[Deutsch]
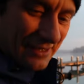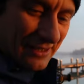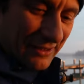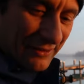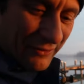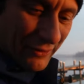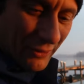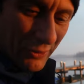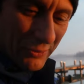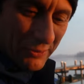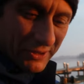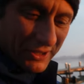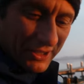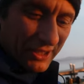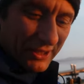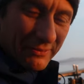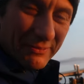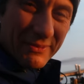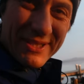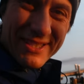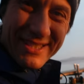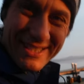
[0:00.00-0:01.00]
Ich freue mich gerade
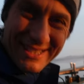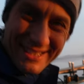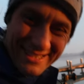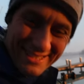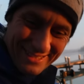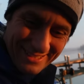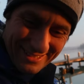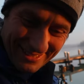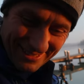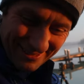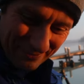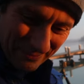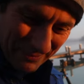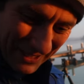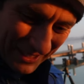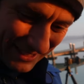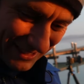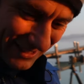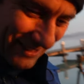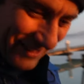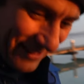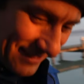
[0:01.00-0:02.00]
ein bisschen.
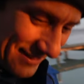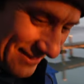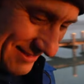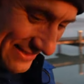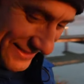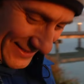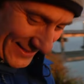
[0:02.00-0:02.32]
Merkt ihr ja.